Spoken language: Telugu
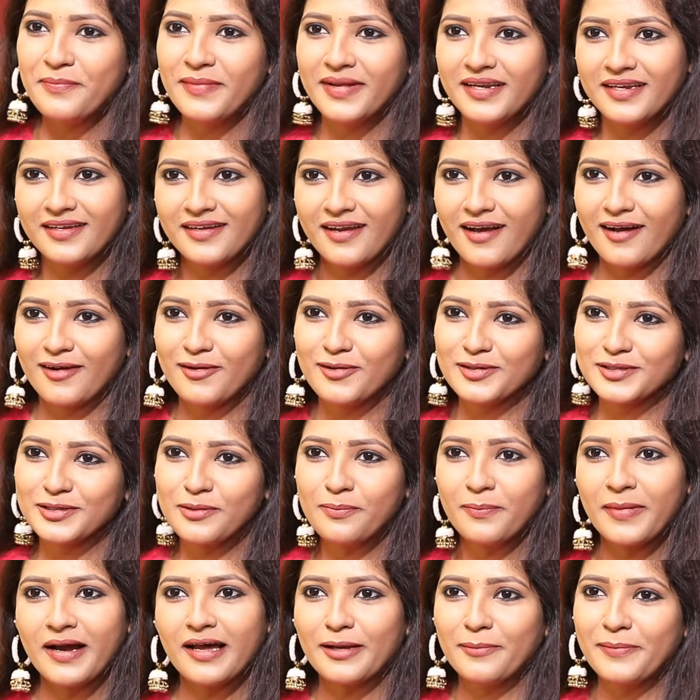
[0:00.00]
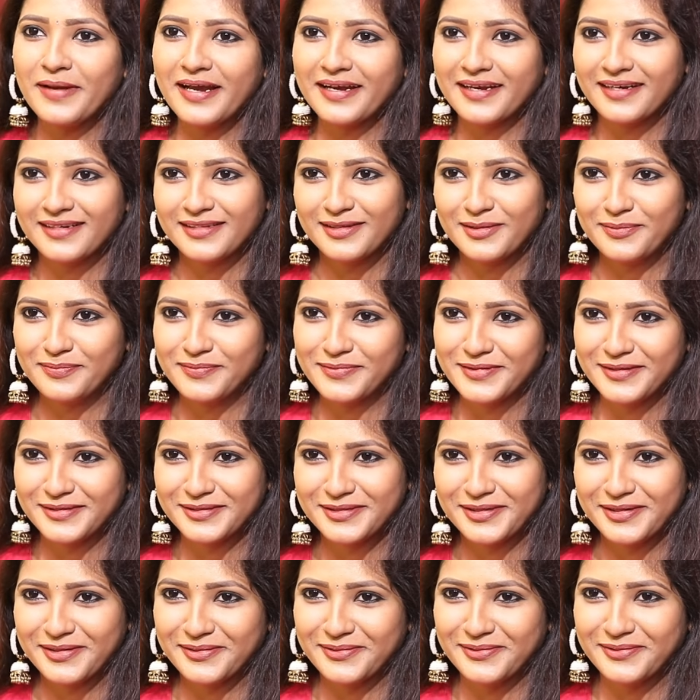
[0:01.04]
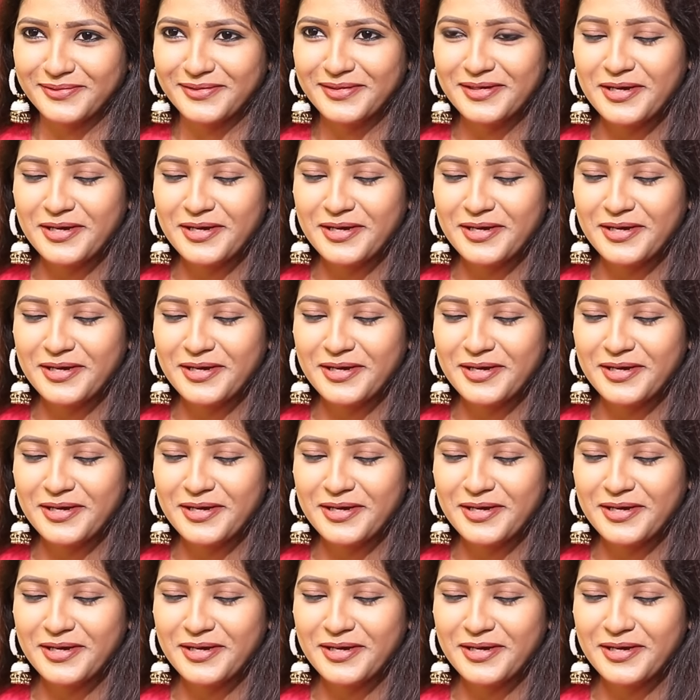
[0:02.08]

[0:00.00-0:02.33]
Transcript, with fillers: మళ్ళీ నా కోసం పాల ప్యాకెట్ తెప్పించారు